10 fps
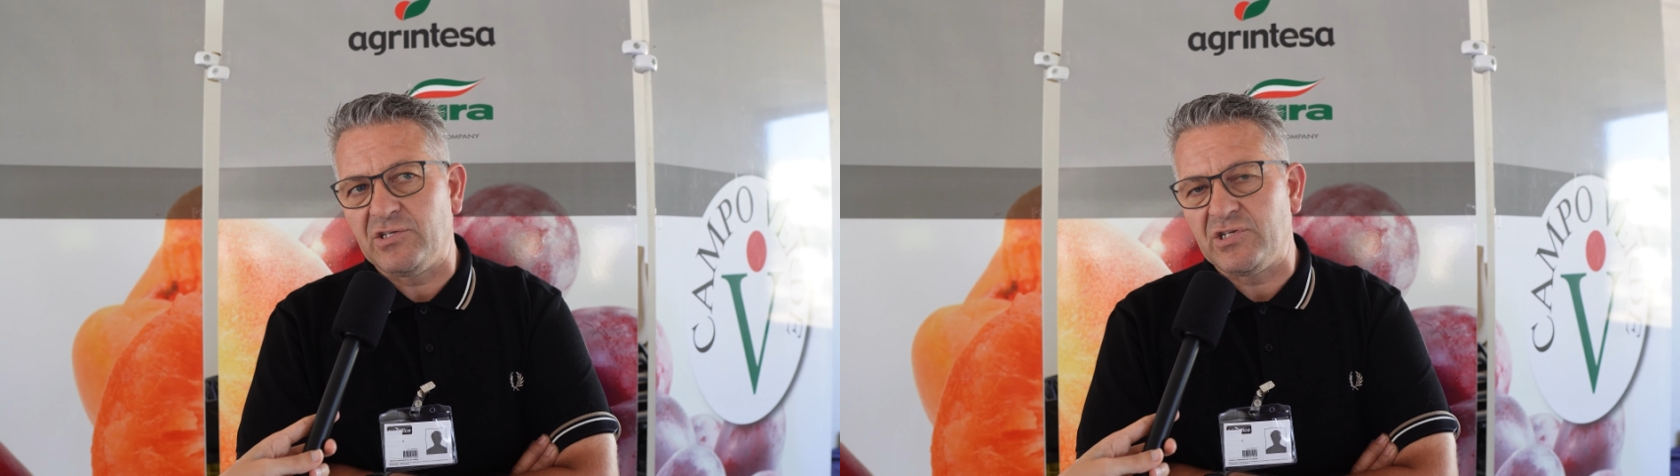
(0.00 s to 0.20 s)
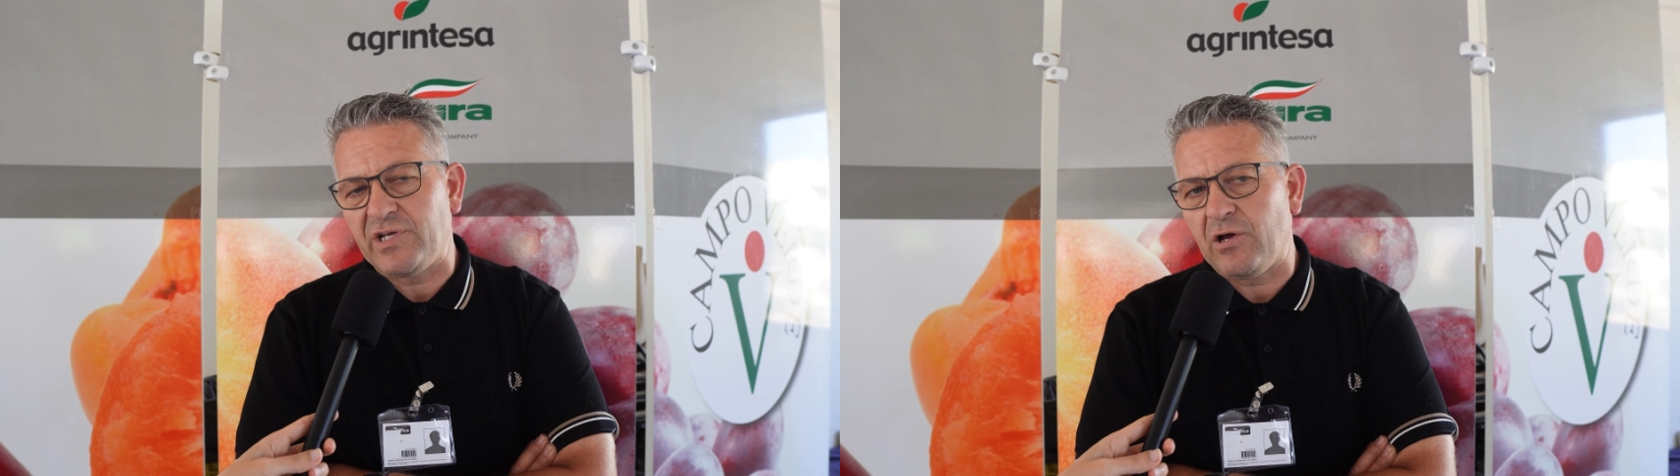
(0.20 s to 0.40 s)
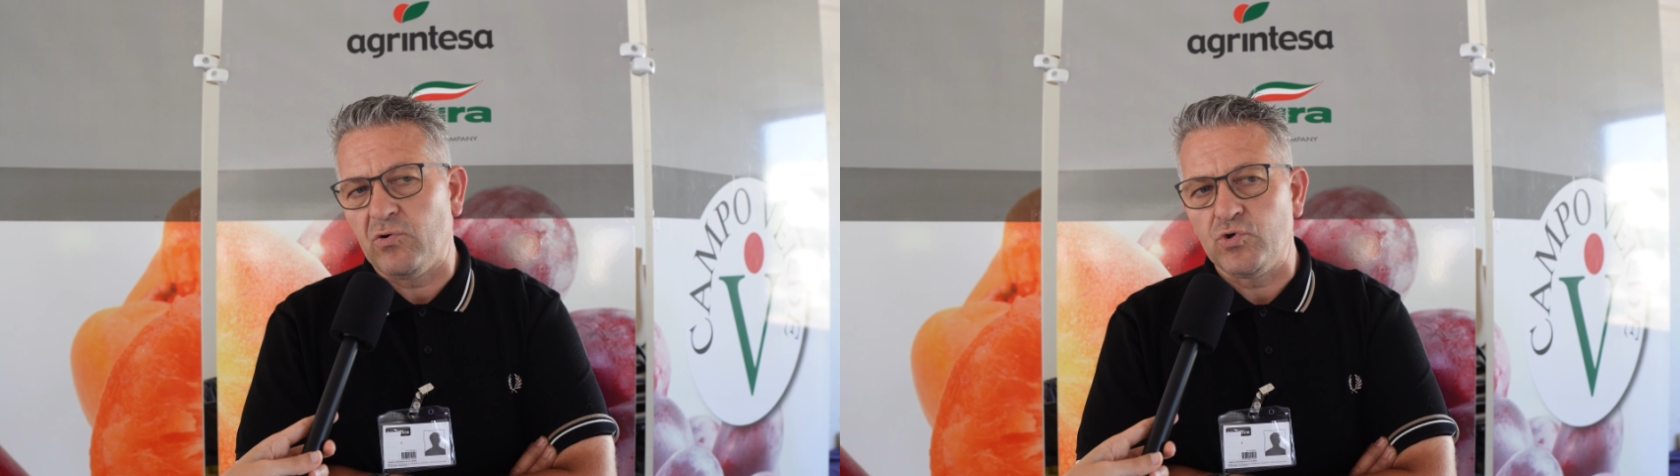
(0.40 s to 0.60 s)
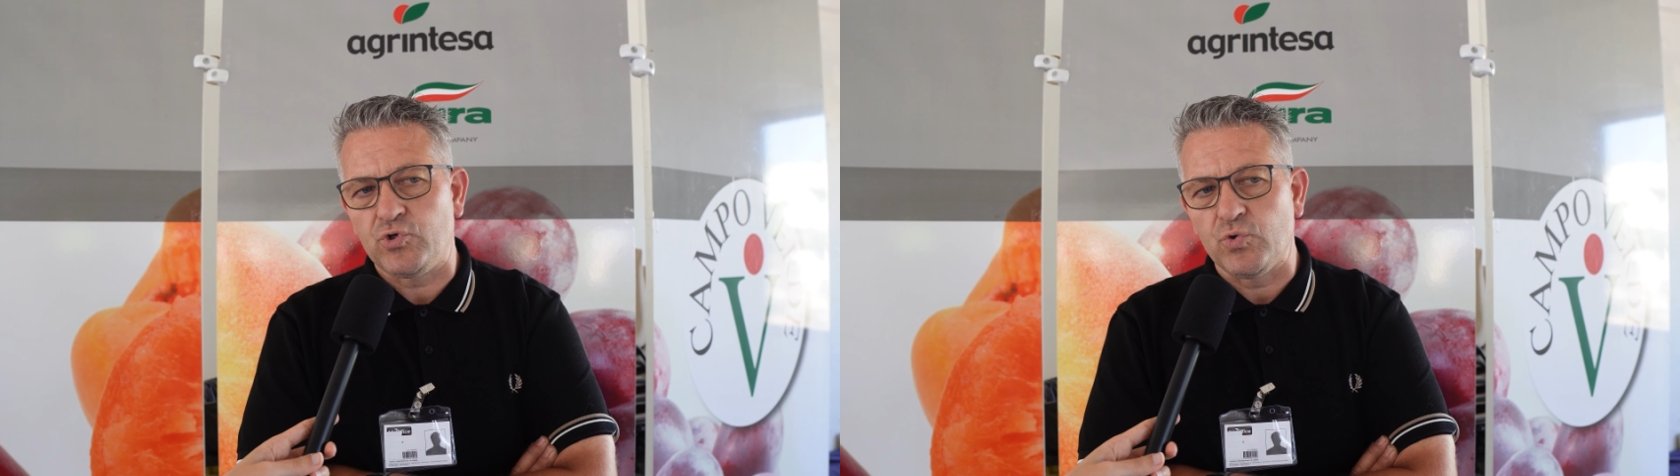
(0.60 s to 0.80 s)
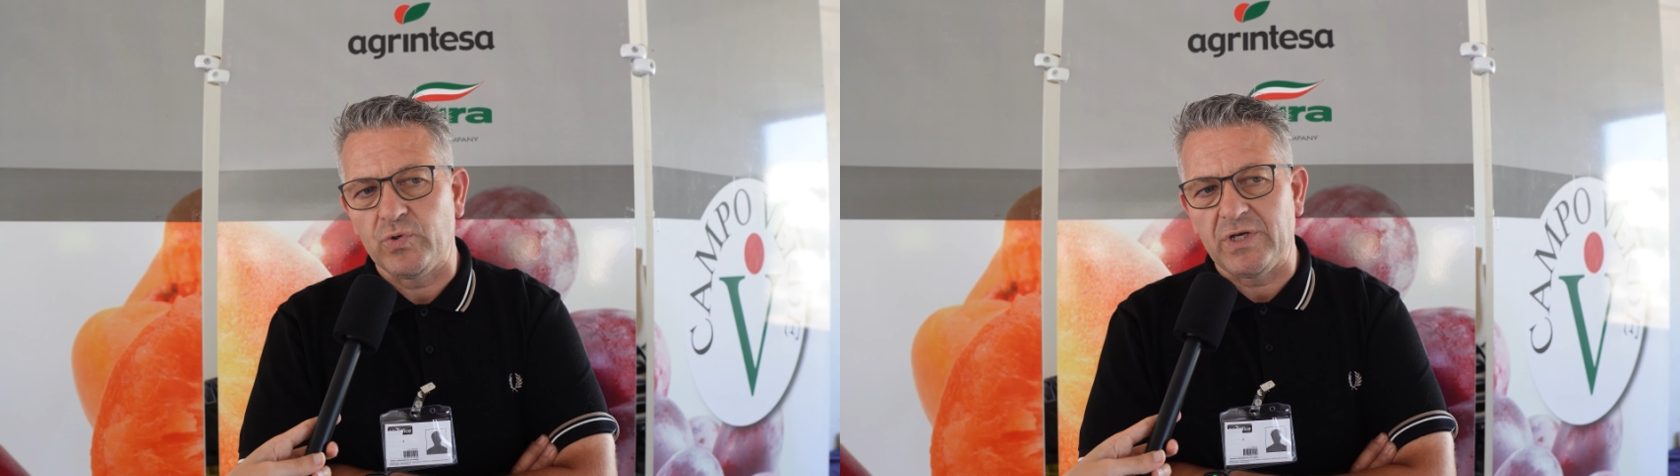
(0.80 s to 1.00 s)
ci si è
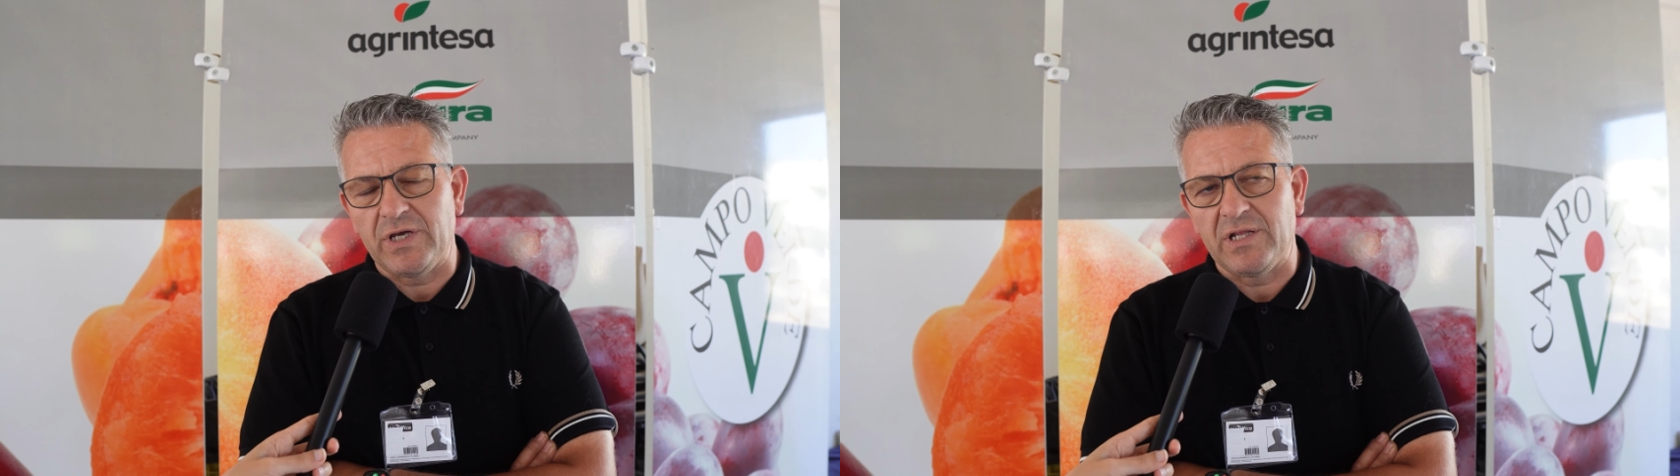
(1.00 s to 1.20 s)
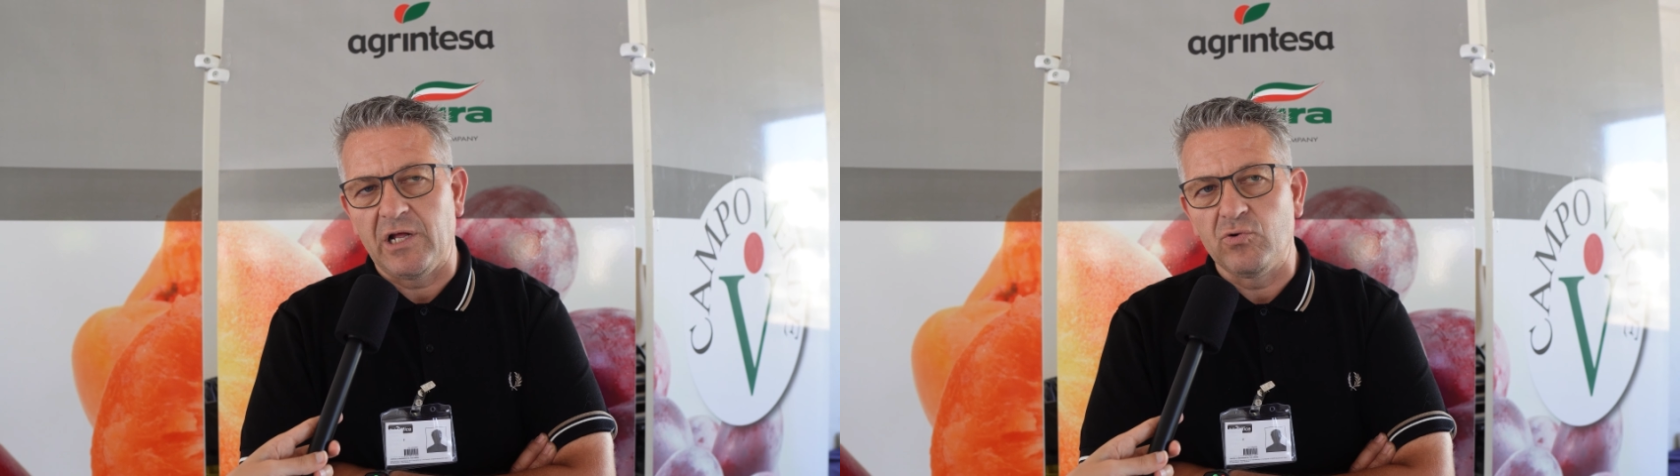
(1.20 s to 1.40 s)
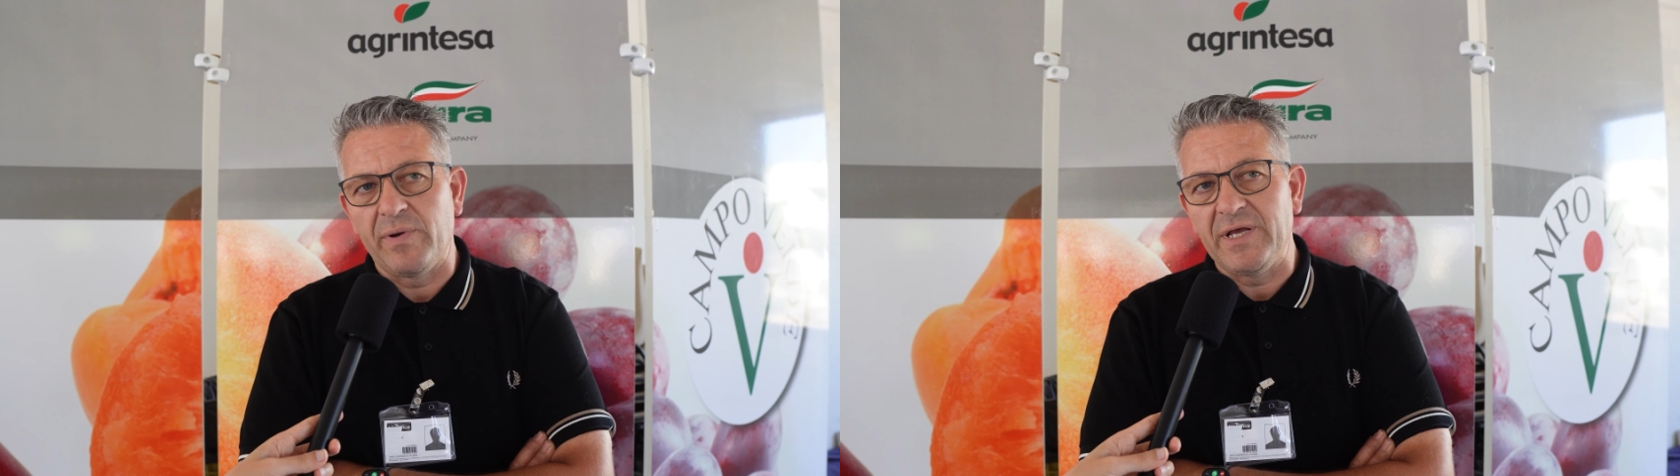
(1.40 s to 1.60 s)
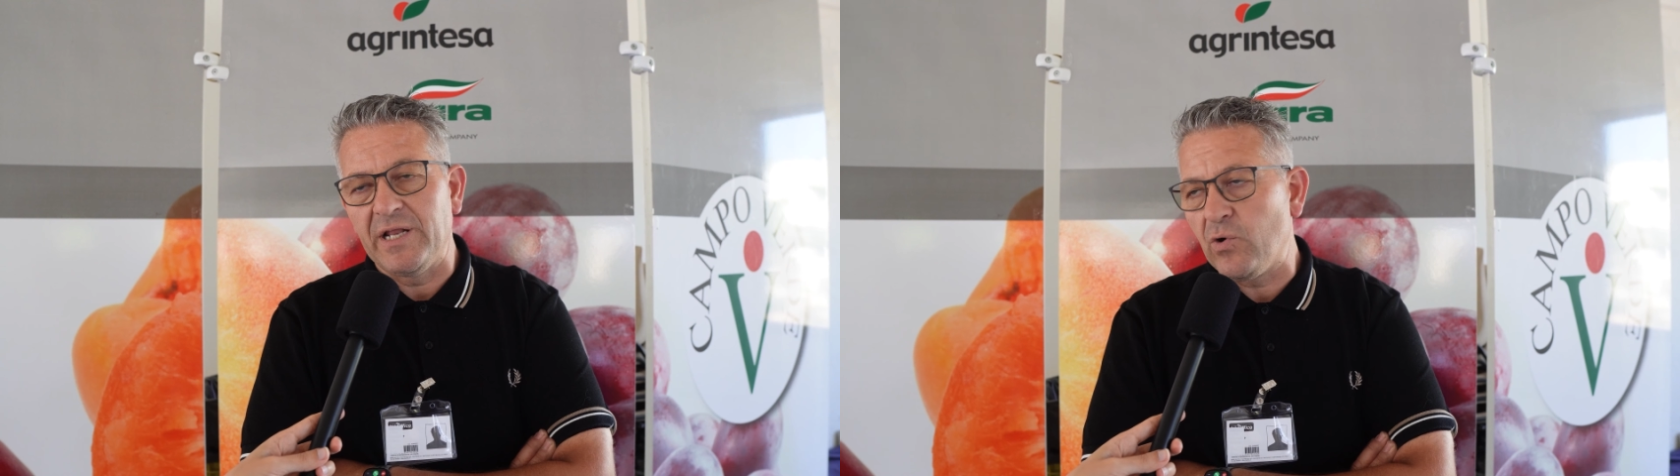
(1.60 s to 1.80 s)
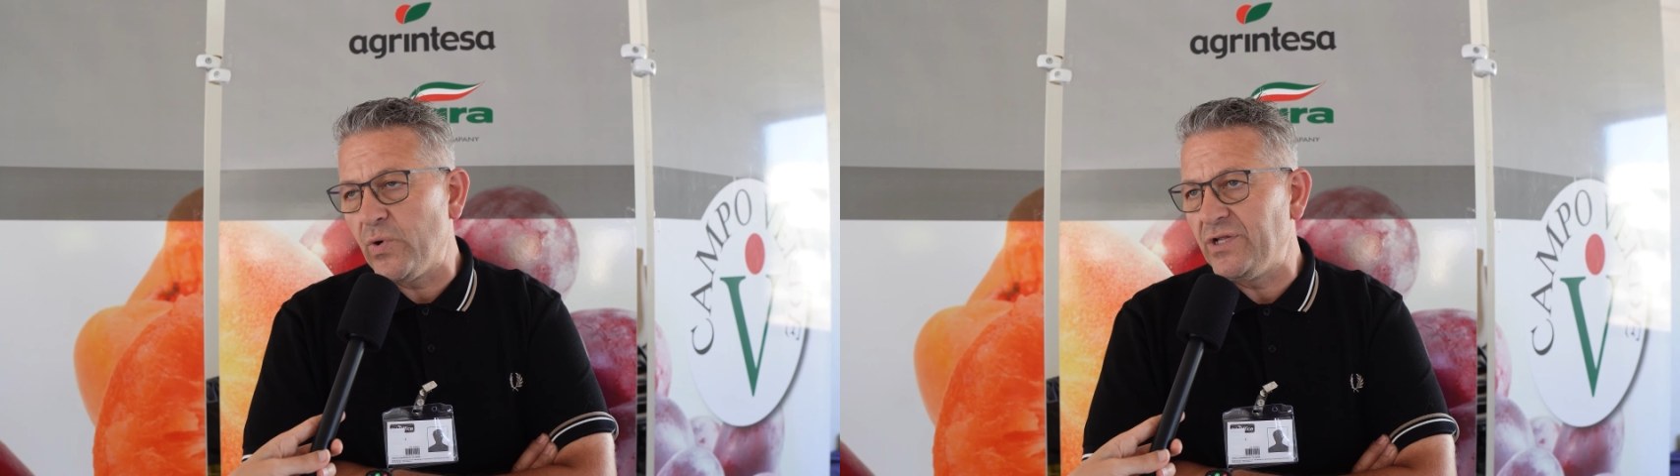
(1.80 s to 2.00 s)
conosciuti dal
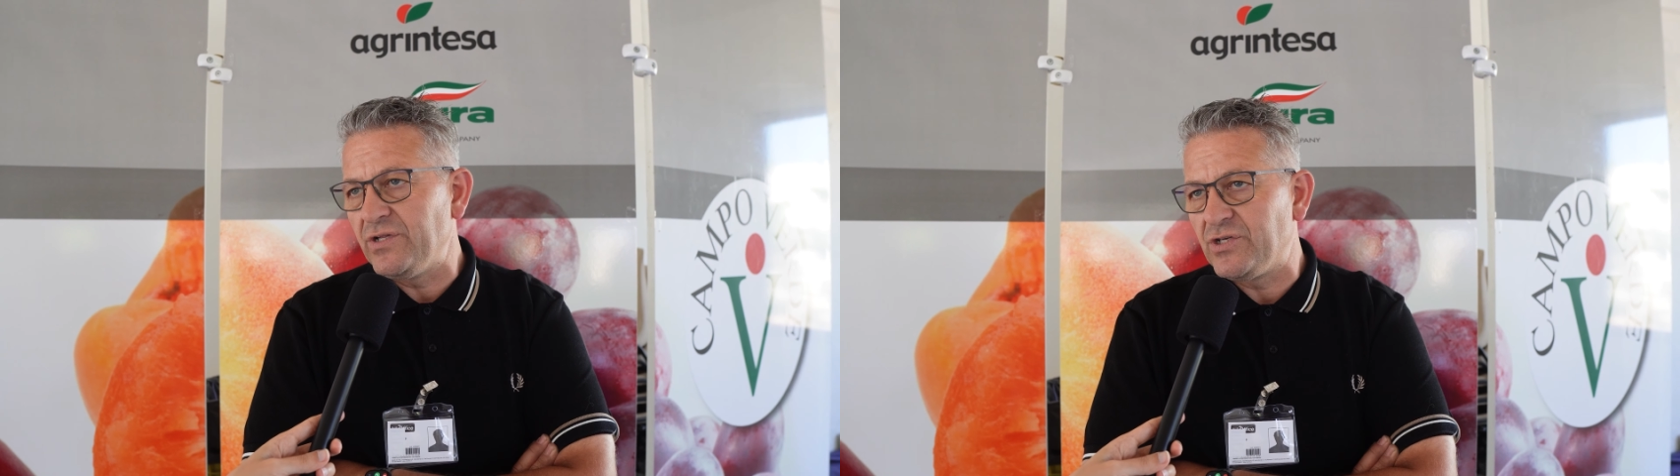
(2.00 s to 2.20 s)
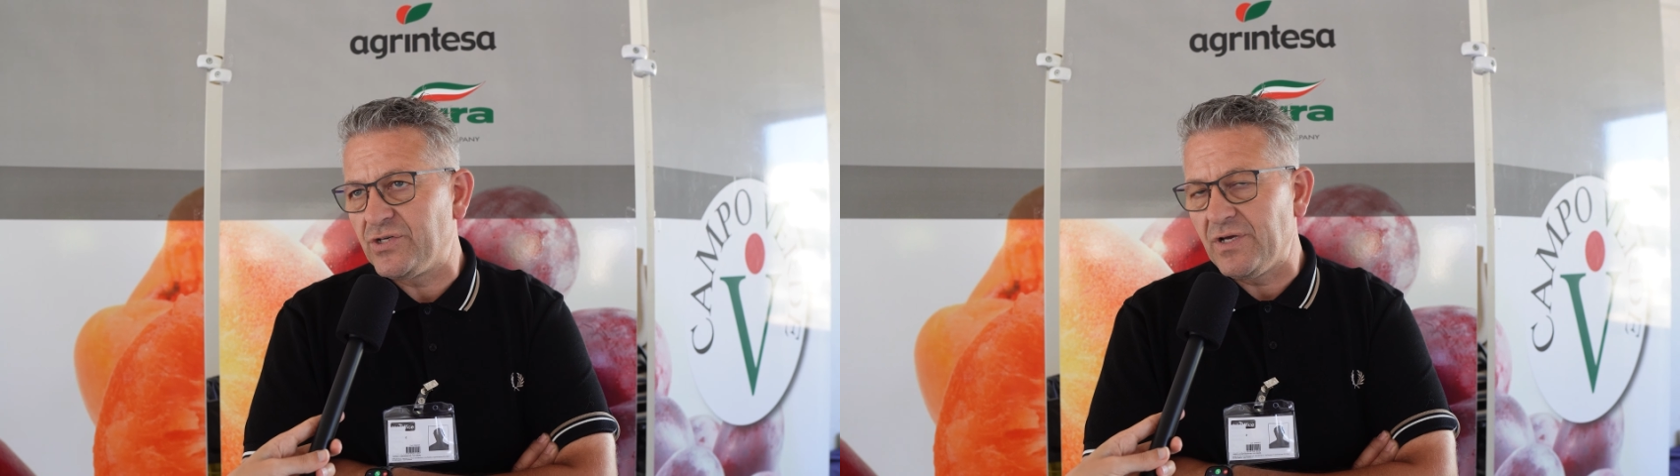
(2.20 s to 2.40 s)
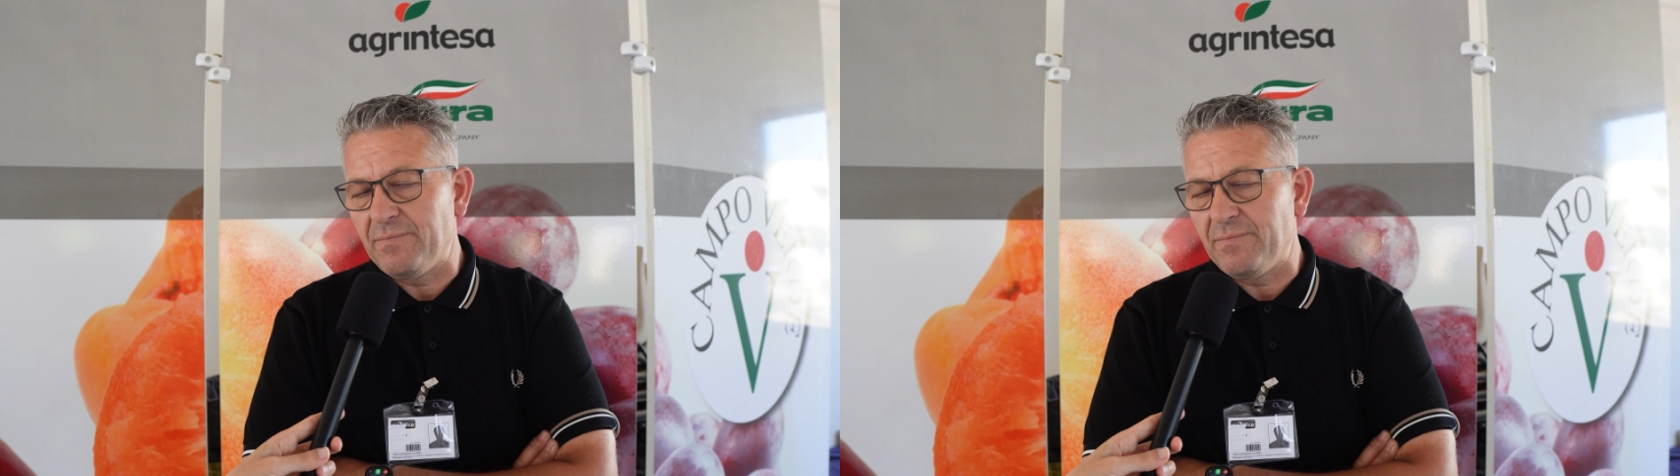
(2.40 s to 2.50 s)
2015